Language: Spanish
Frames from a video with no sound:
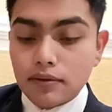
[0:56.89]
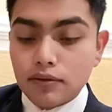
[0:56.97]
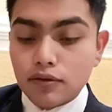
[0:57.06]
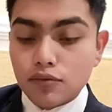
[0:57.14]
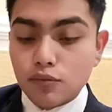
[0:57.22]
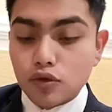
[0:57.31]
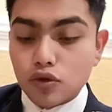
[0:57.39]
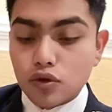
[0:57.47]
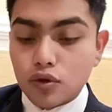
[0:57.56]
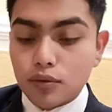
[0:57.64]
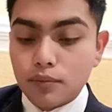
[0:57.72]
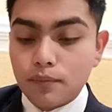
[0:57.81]
nos
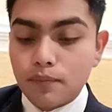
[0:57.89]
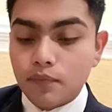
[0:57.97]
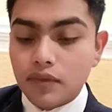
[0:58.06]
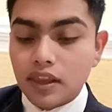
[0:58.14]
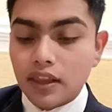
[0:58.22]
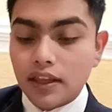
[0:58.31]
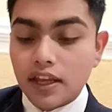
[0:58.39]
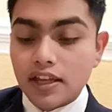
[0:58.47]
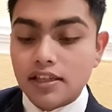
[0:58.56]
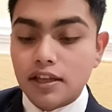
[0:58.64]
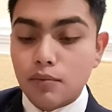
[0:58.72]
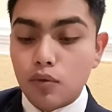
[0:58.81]
mostró de
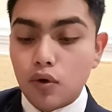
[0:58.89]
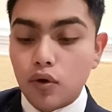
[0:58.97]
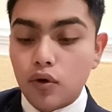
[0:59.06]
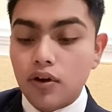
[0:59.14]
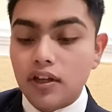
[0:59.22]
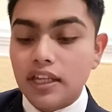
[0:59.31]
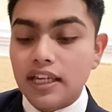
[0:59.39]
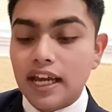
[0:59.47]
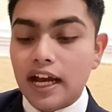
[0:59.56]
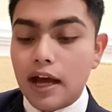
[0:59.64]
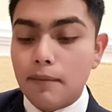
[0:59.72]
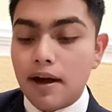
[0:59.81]
este modo
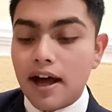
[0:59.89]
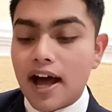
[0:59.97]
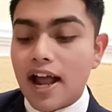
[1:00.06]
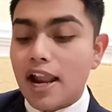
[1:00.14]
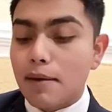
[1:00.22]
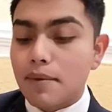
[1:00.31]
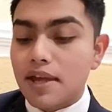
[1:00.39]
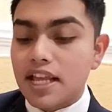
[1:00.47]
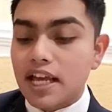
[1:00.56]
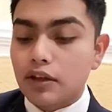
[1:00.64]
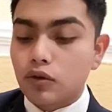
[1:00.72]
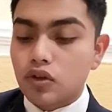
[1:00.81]
llegaba a la
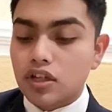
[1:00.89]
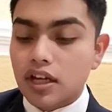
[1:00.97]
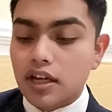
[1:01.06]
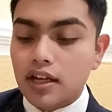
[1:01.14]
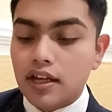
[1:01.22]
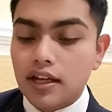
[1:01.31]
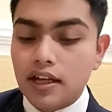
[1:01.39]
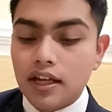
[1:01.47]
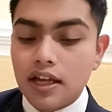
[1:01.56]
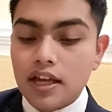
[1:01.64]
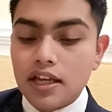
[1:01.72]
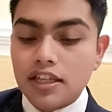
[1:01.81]
medianoche.
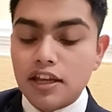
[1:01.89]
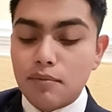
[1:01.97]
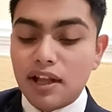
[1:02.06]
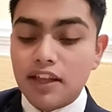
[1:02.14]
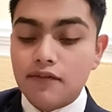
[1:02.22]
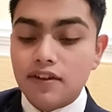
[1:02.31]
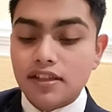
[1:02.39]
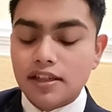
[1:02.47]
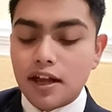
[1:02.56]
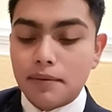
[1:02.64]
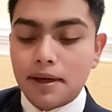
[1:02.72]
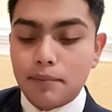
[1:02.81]
Se
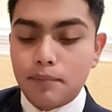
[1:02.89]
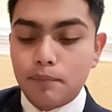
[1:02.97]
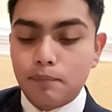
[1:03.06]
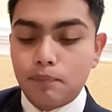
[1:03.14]
manifestaba.